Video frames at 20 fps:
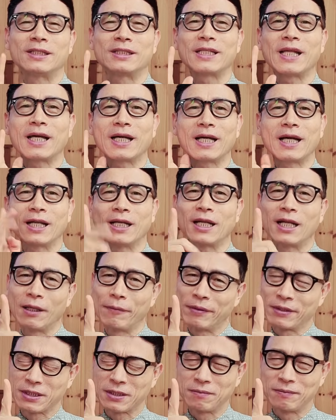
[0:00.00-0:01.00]
딱 하나
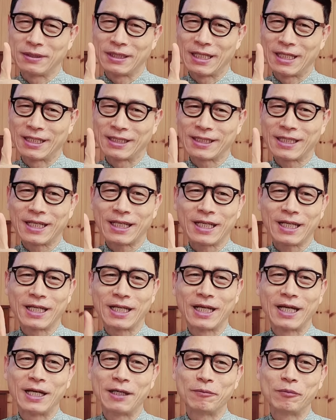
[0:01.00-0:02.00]
남았습니다. 딱
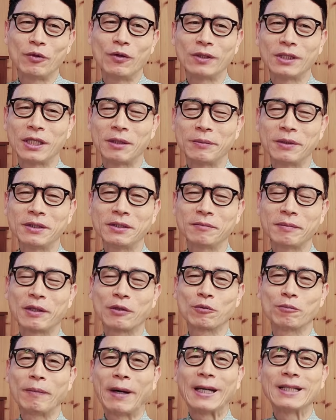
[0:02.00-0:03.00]
하나. 뭐냐면
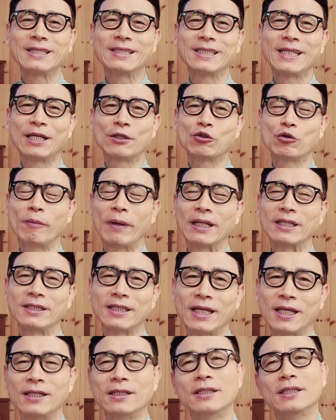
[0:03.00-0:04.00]
바로 만개죠,
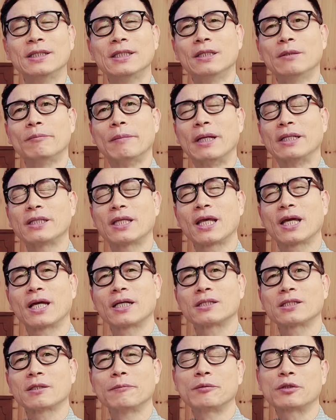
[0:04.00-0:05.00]
만개.
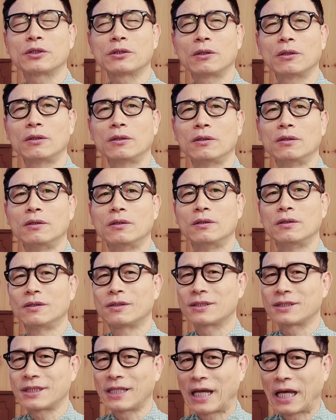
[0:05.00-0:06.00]
만개가 지금
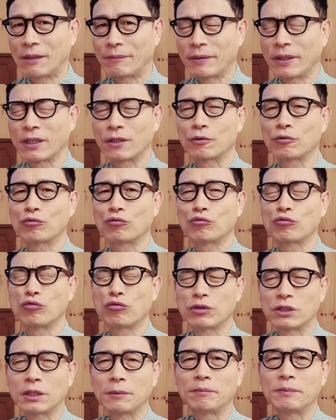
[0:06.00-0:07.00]

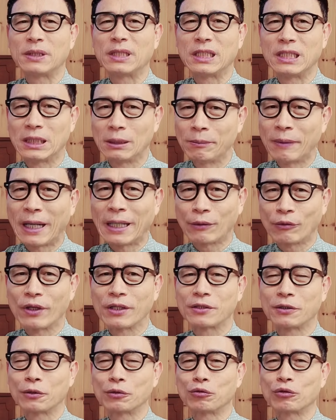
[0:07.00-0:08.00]
1,492만
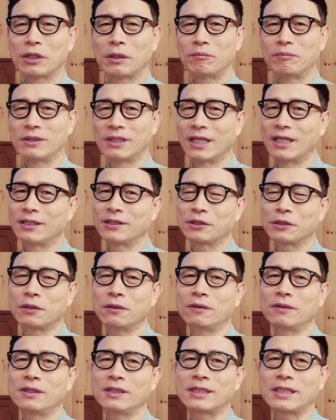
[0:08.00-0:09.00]
회 정도 됩니다.
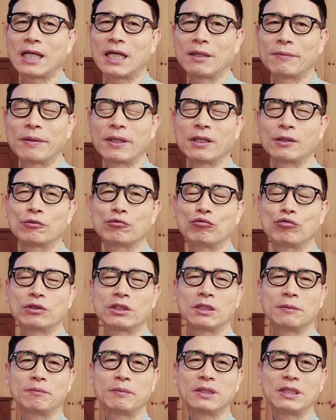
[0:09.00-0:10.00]

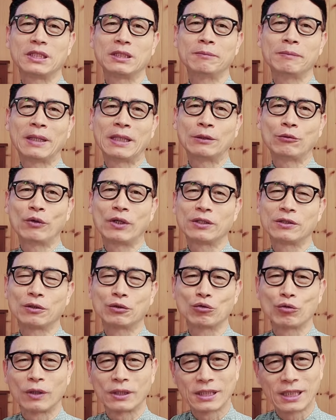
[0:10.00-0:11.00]
1,492만 회
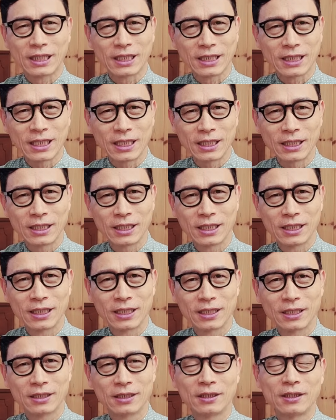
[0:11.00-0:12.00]
정도가 되니까
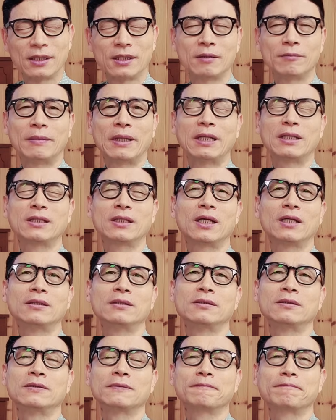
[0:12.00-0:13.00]

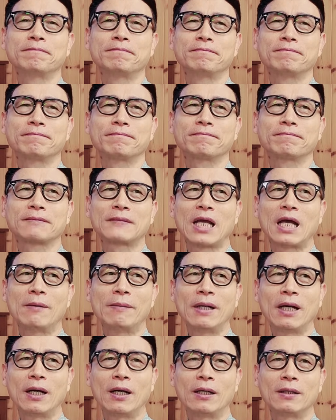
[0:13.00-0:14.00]
만개는
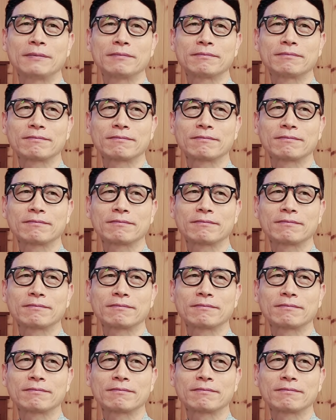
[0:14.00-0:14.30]
아마